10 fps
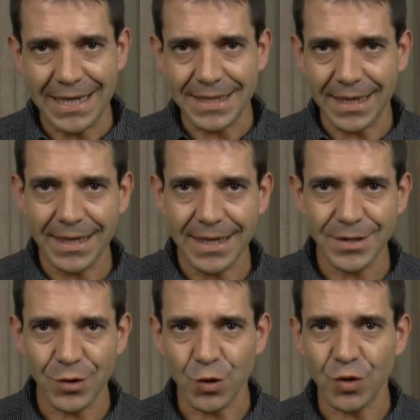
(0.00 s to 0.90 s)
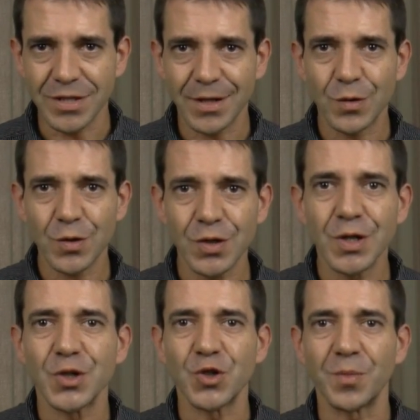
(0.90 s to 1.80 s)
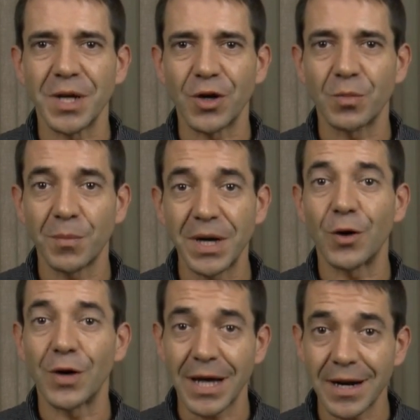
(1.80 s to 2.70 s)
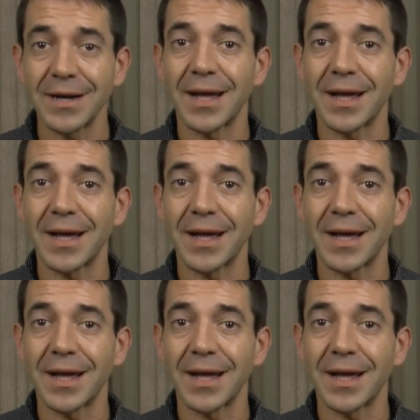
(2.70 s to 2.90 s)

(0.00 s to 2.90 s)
Hasta aquí estos consejos sobre cómo mejorar